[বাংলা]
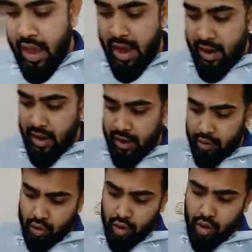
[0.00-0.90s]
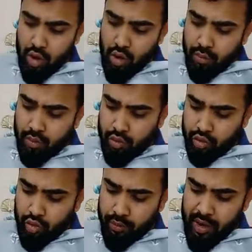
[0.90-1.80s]
অ্যান্ড এটা হলো পুরো
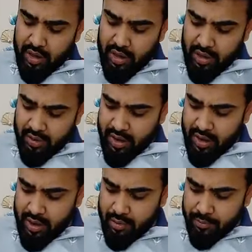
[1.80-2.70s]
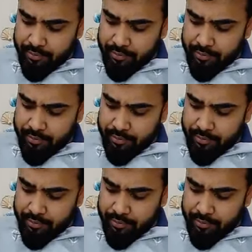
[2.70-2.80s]
দোপাট্টাটা দেখেন